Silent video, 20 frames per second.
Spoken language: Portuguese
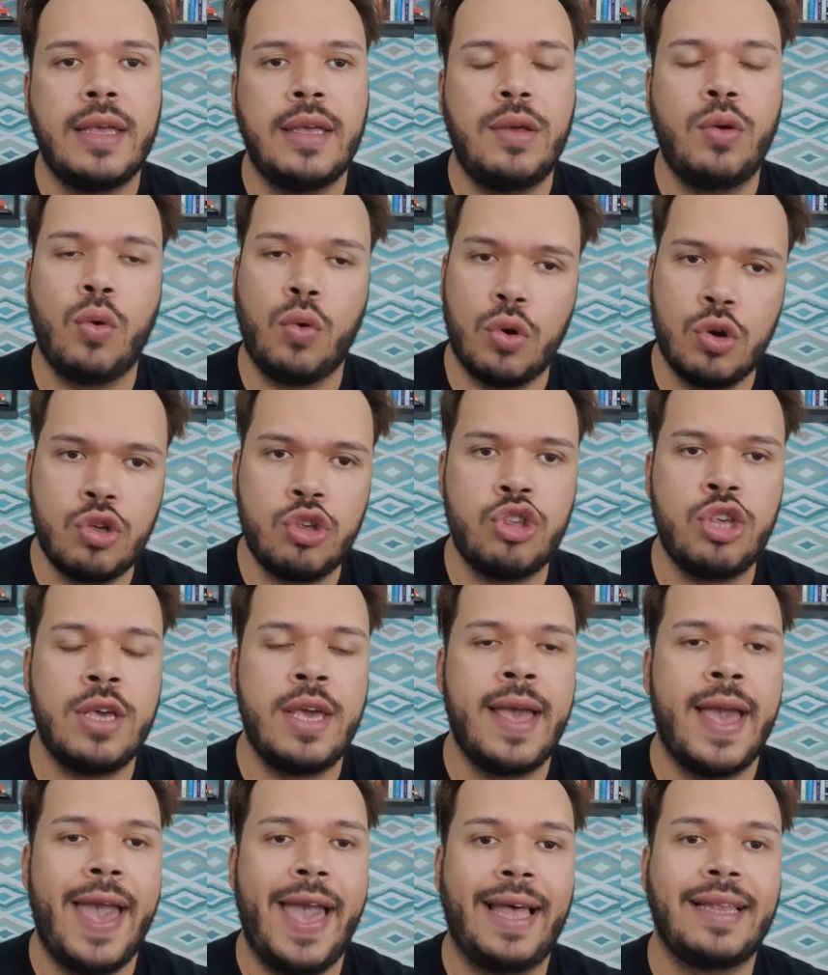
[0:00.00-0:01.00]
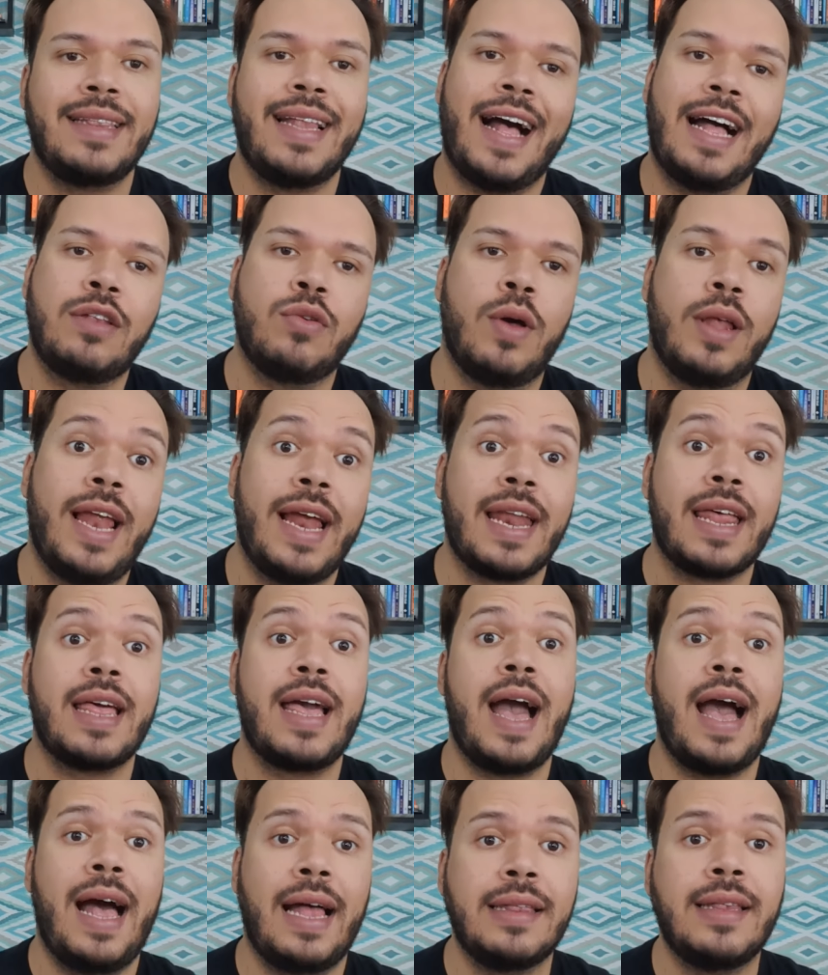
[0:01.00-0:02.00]
E hoje é dado a
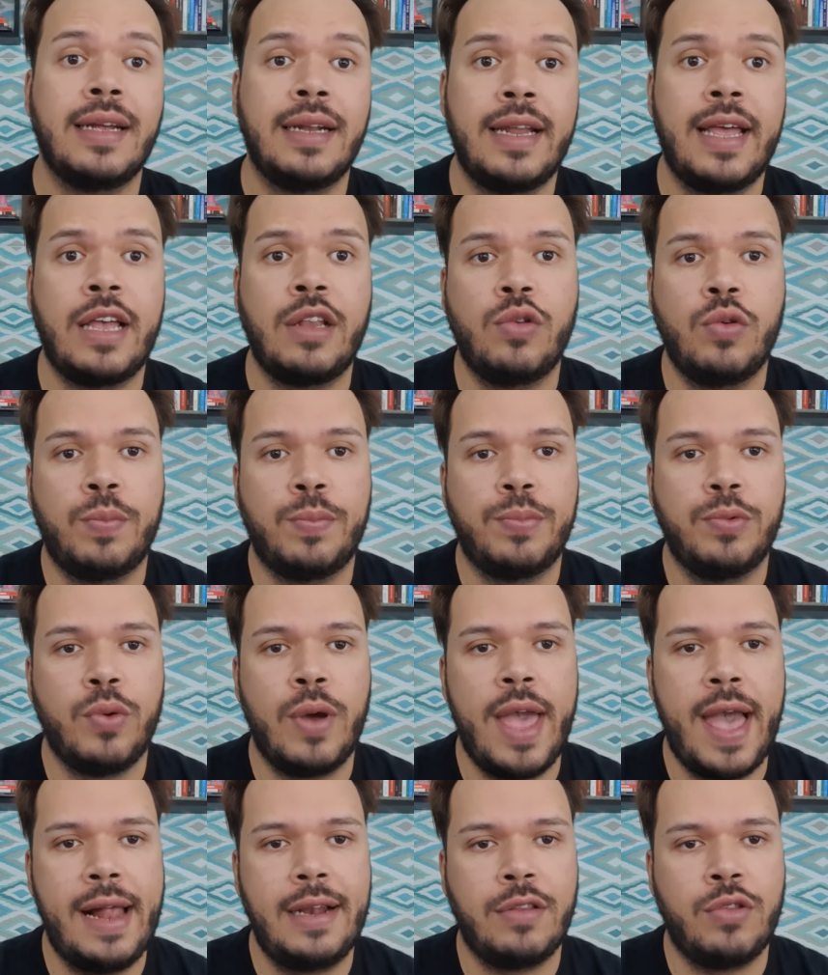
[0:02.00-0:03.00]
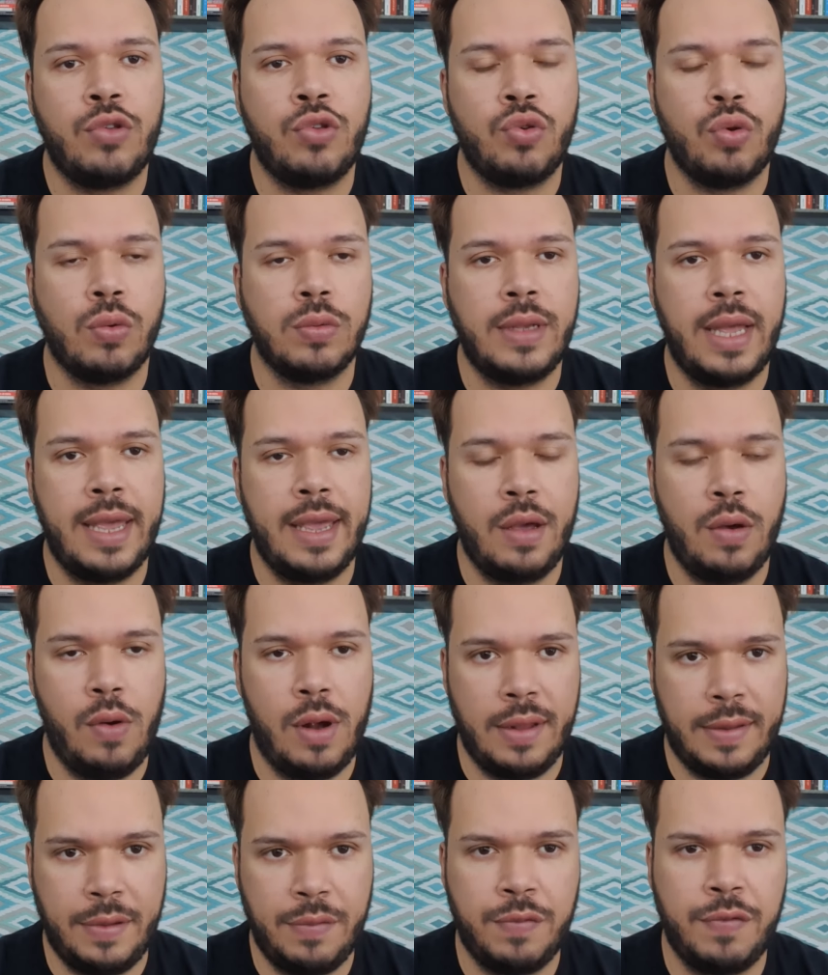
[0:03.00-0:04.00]
largada né, do, do reality show da
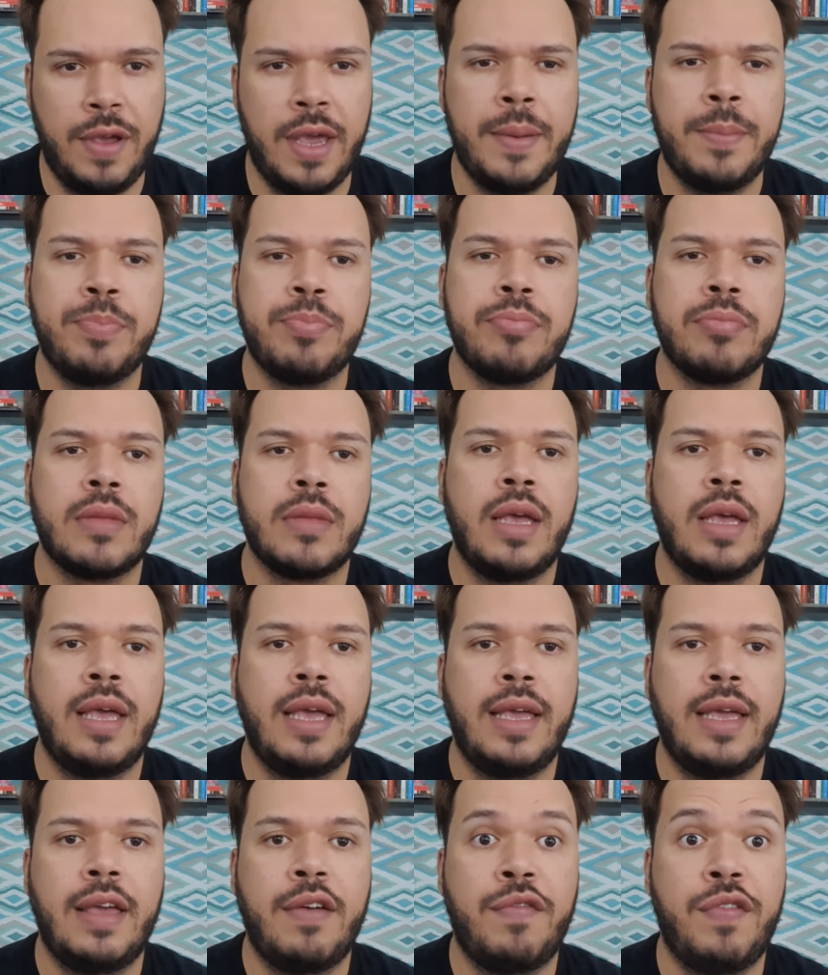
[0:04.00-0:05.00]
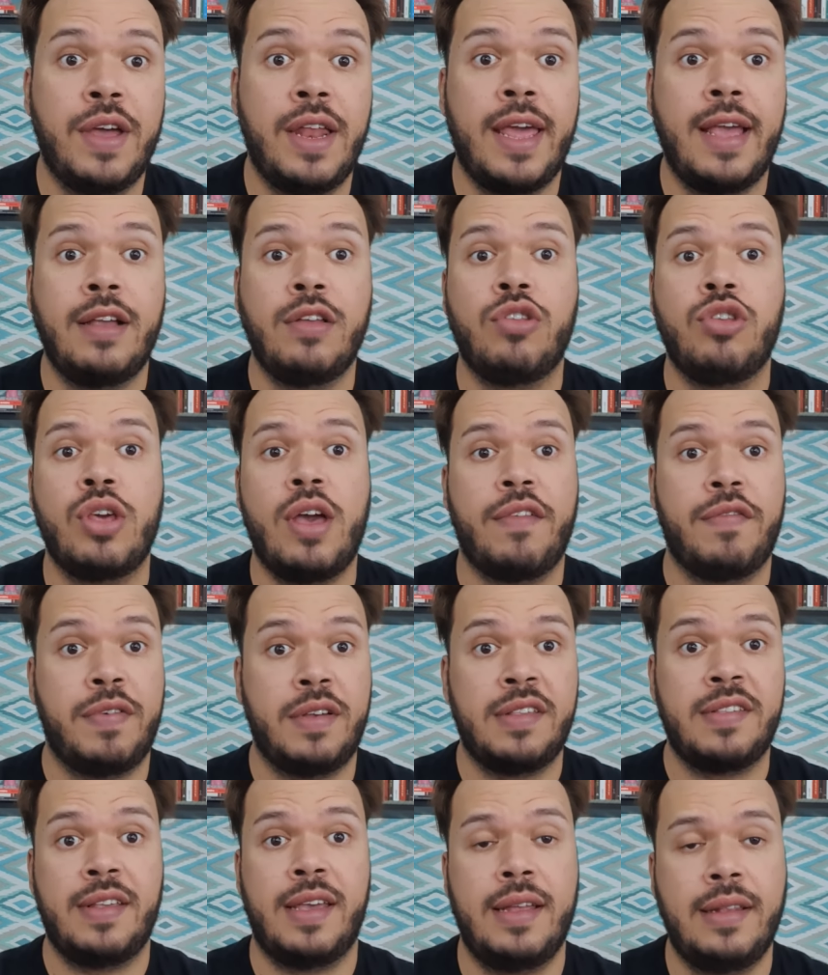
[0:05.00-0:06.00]
Record TV em referente à
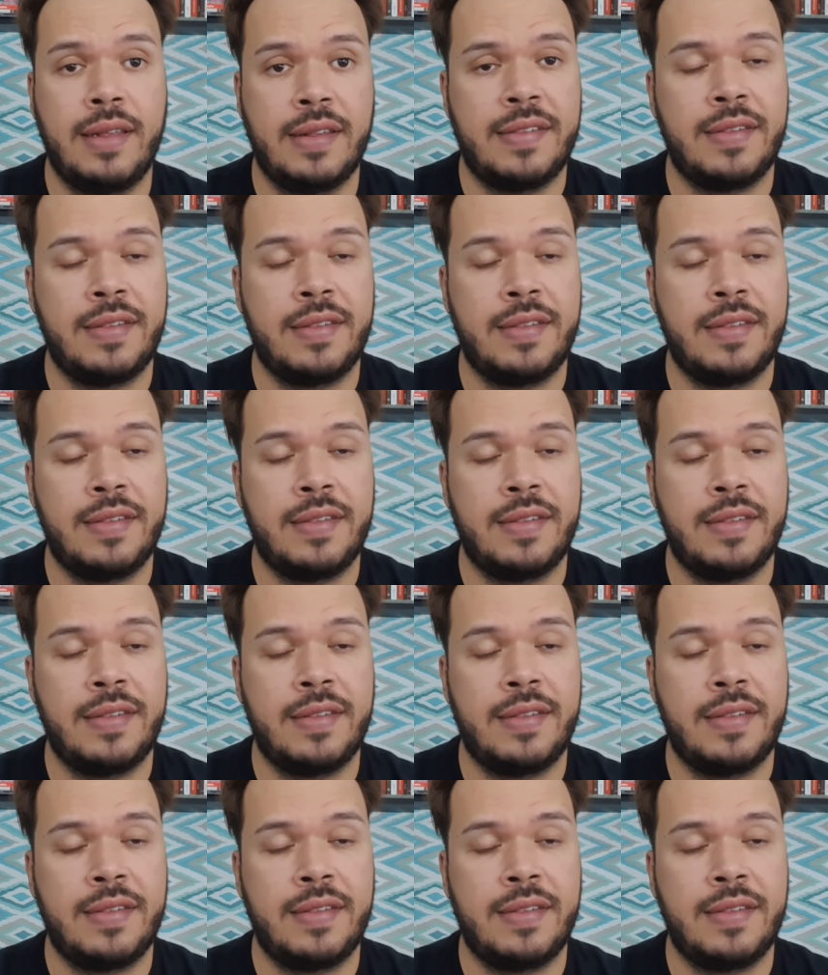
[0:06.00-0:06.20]
Fazenda.